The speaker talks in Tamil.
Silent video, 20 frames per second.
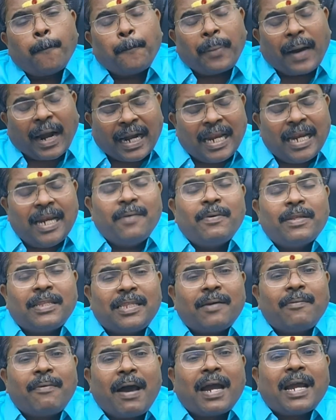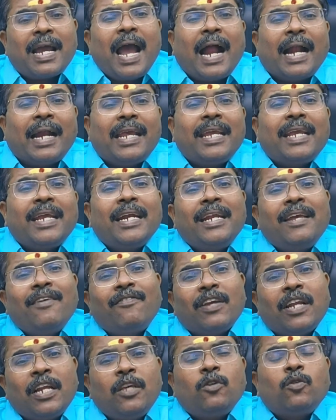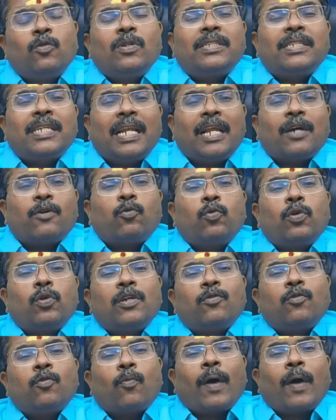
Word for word: பணி நிமித்தமாக அடிக்கடி வெளியூர் செல்லக்கூடிய ஒரு